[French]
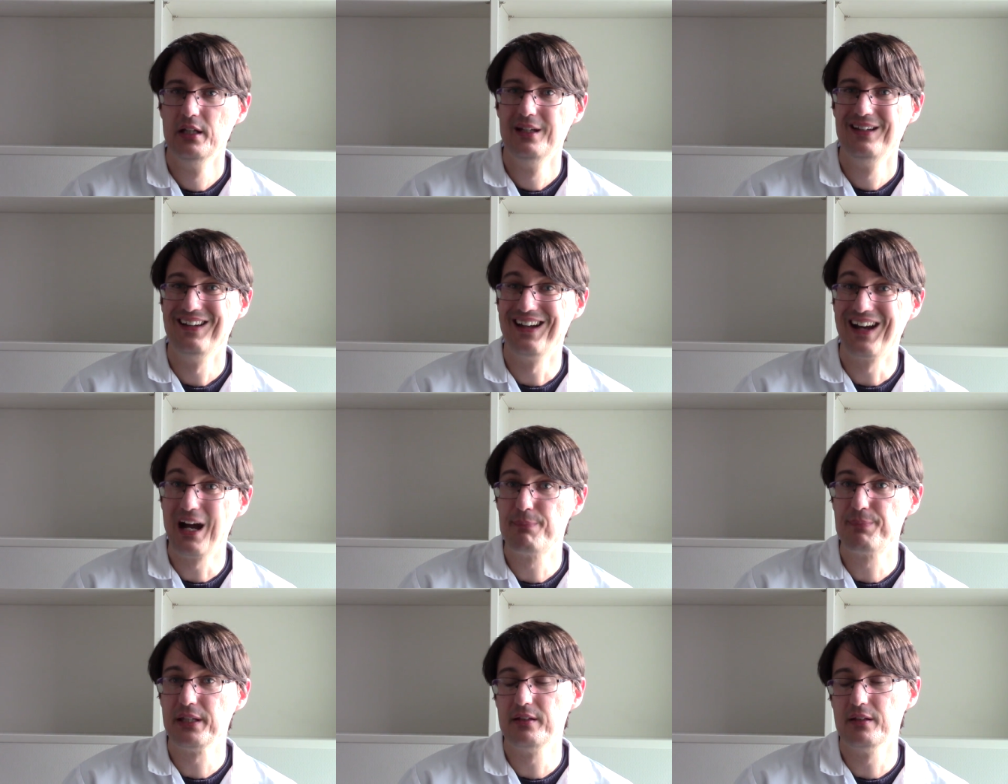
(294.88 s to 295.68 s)
euh,
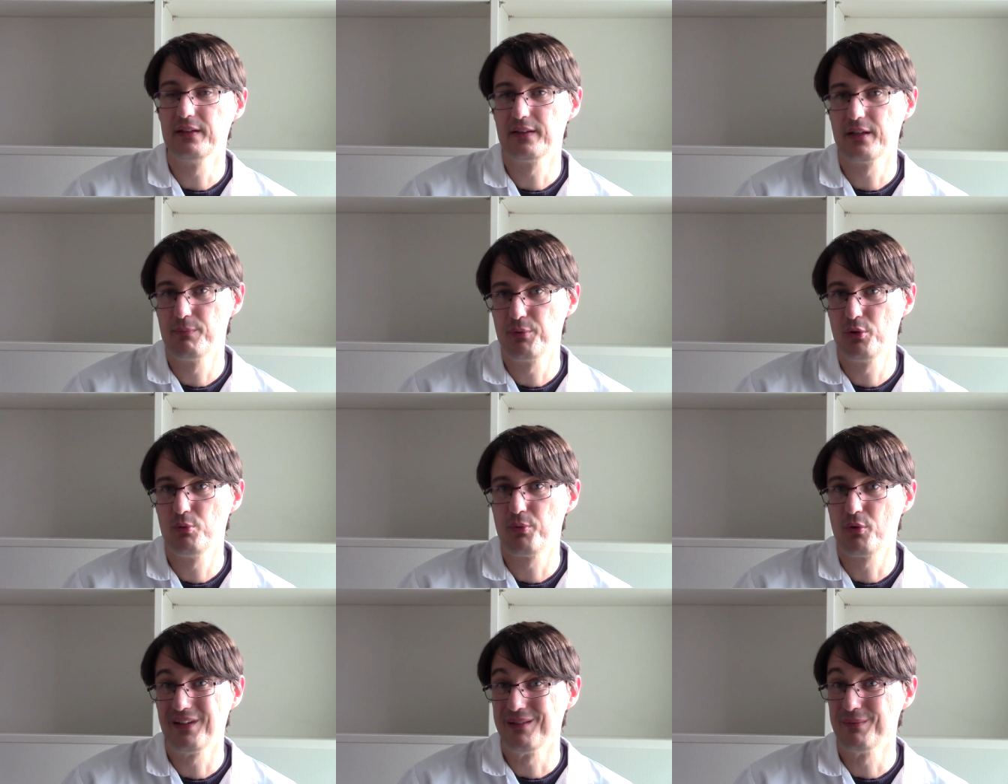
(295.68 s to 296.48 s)
rapide, c'est un peu le
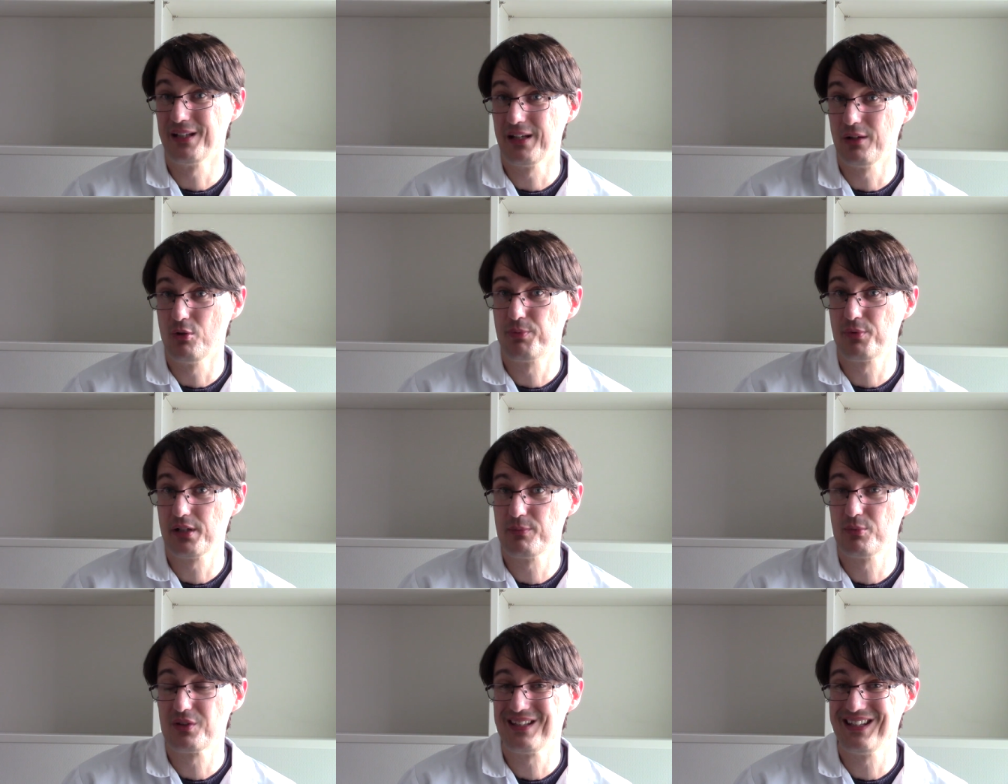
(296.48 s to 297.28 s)
problème. Et le
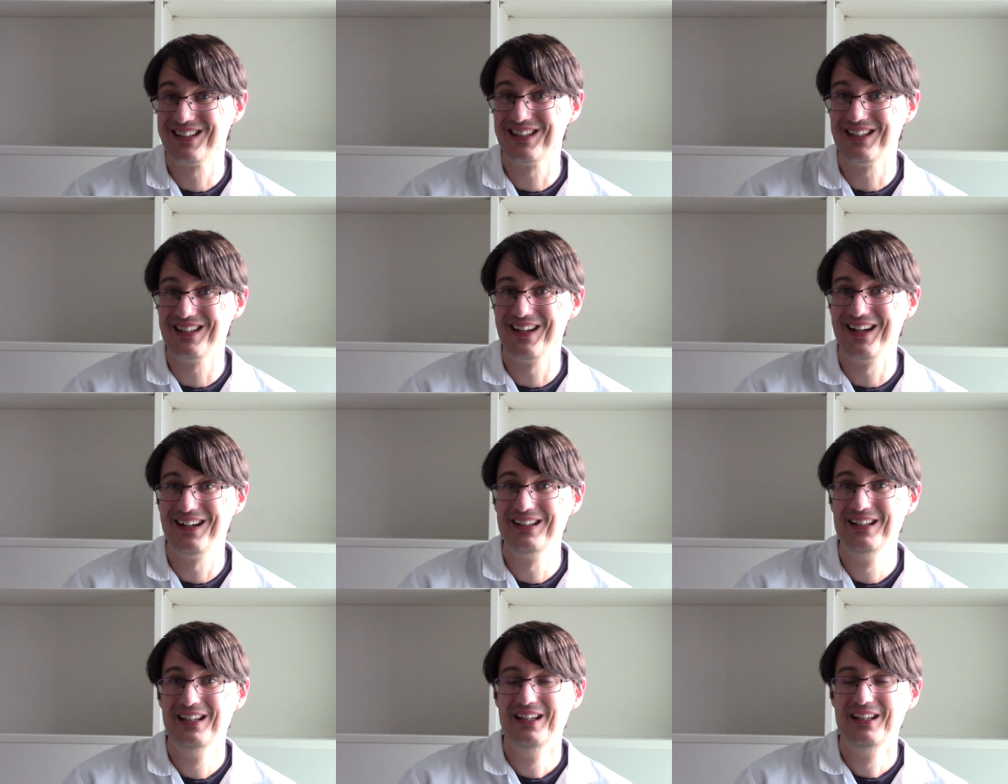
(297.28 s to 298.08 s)
problème aussi qu'il y
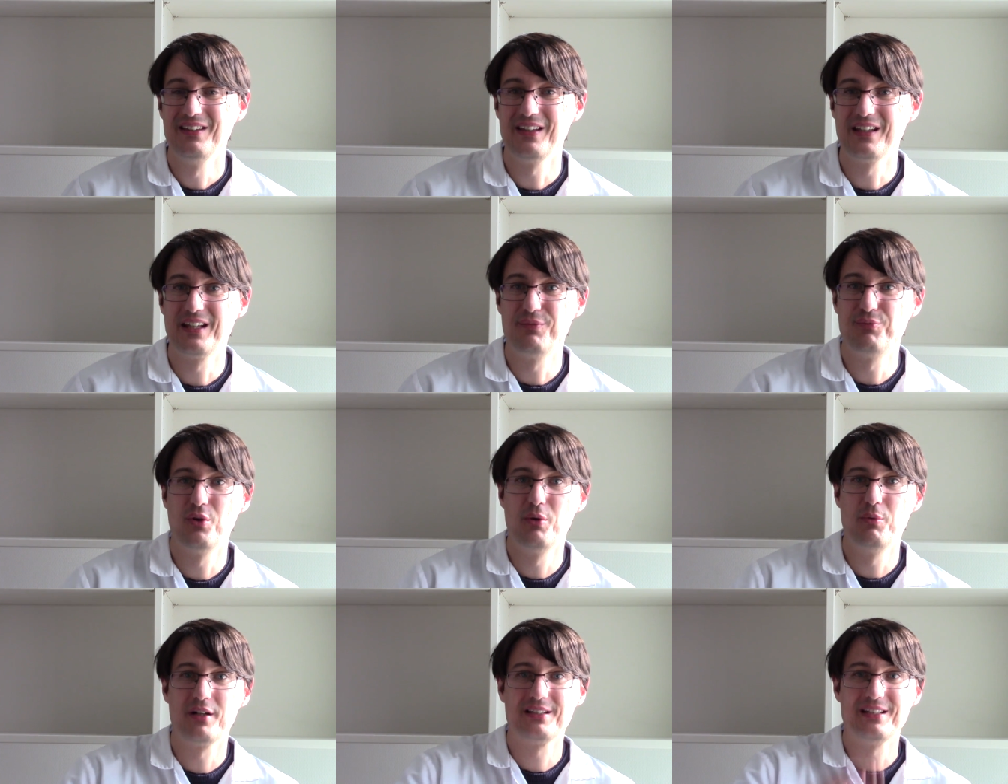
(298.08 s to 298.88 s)
a, c'est qu'il faut
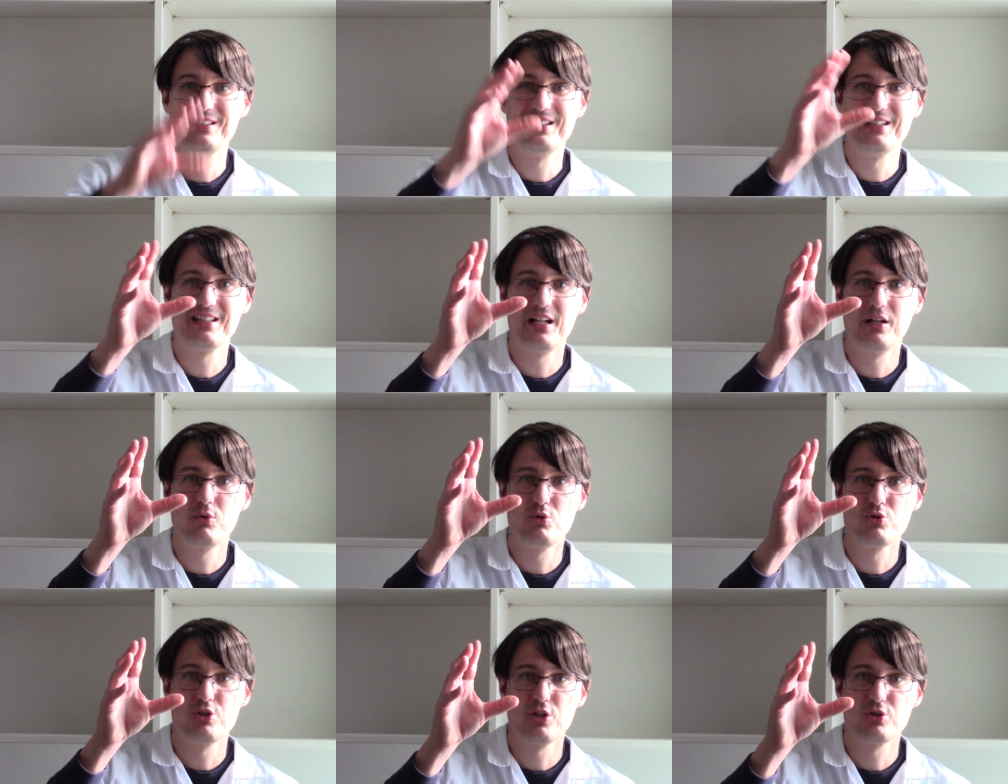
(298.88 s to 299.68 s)
avoir des titres
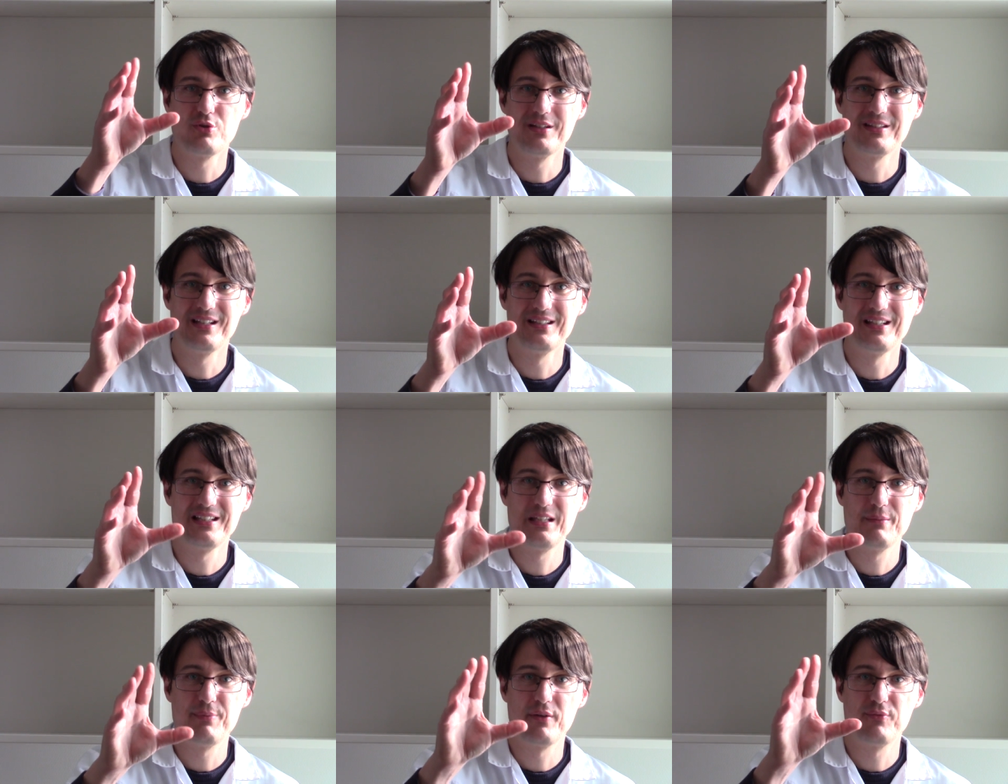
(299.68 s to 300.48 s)
accrocheurs sur
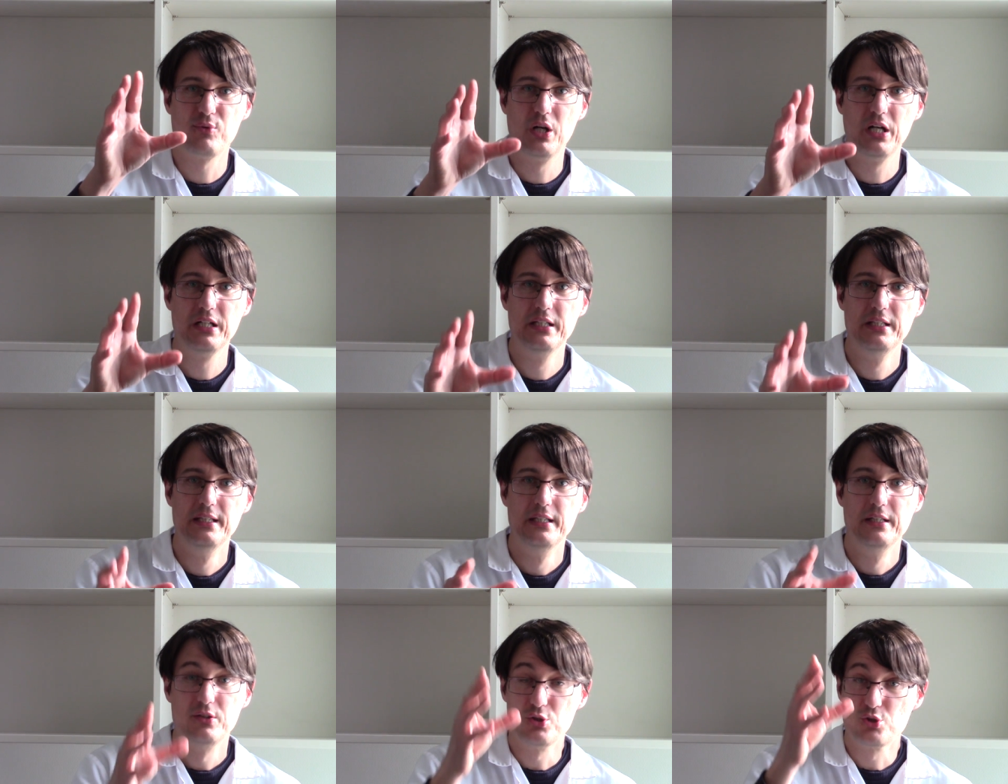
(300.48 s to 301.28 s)
Internet et parfois,
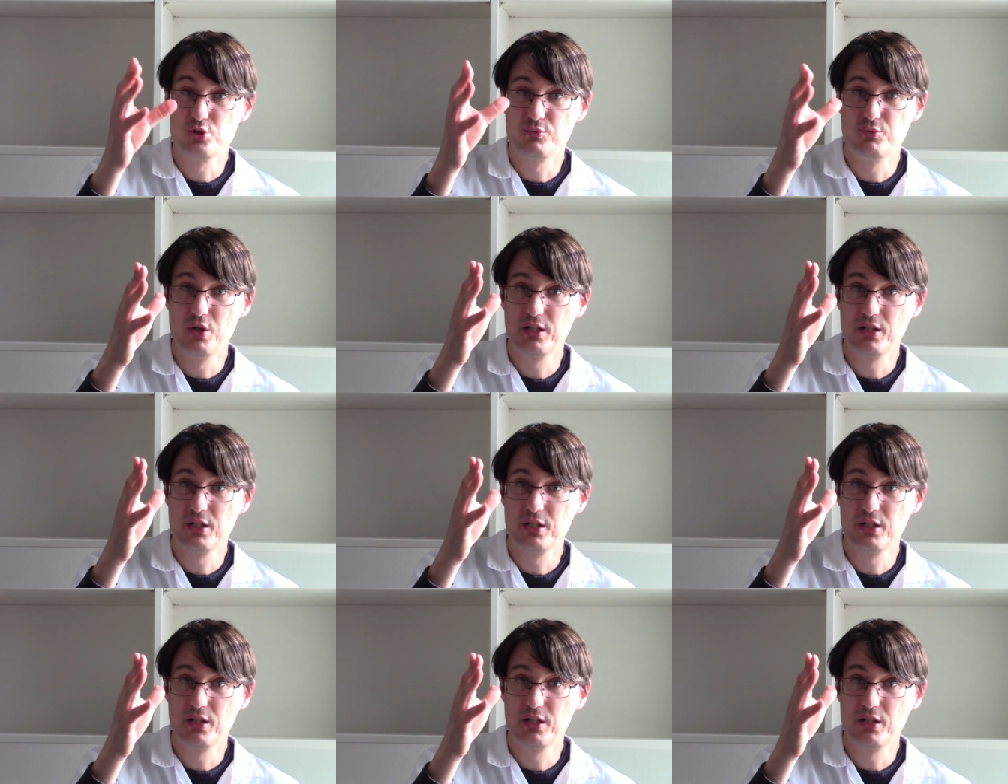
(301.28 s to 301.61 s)
je vois